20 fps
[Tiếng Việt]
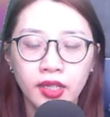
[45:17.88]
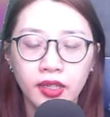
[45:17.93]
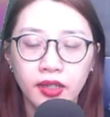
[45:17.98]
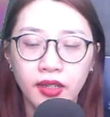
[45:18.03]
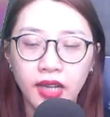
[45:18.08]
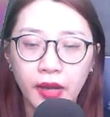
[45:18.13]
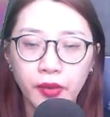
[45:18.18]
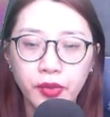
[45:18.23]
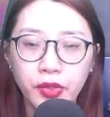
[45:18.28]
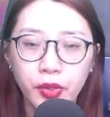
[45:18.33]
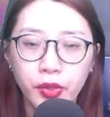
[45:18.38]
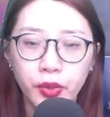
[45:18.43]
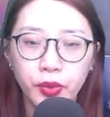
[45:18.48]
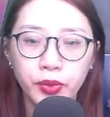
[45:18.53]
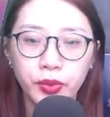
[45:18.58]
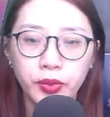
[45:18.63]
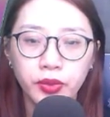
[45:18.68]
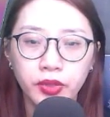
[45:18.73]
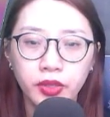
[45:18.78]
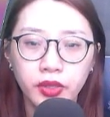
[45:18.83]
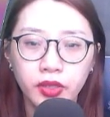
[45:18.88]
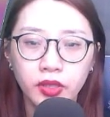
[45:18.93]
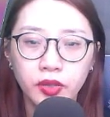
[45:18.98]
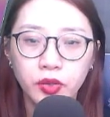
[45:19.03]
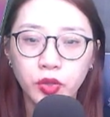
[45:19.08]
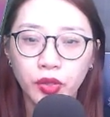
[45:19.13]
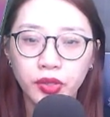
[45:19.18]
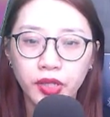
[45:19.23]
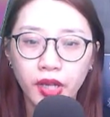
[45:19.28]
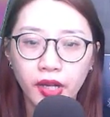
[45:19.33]
Lão Du,
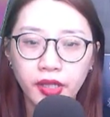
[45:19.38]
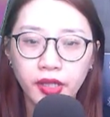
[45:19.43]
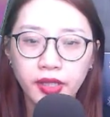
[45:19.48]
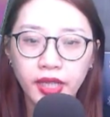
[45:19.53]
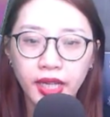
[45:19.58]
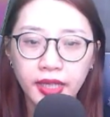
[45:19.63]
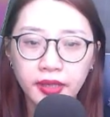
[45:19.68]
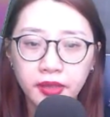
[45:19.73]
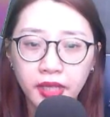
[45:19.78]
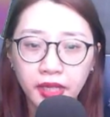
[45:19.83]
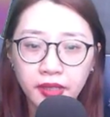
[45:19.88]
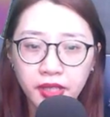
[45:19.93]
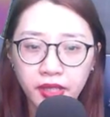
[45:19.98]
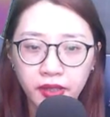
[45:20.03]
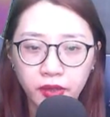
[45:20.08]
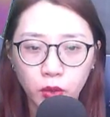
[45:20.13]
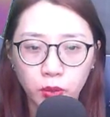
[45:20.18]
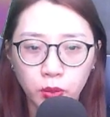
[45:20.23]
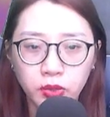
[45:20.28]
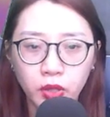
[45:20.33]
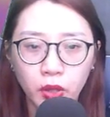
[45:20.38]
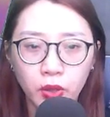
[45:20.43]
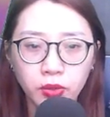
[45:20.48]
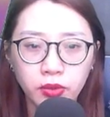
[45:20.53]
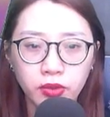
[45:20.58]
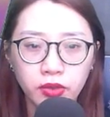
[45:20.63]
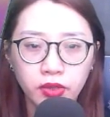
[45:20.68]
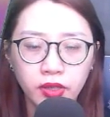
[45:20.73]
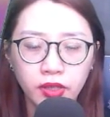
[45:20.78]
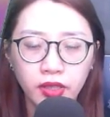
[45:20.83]
tôi nói anh cái gì cũng
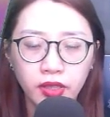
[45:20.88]
tốt,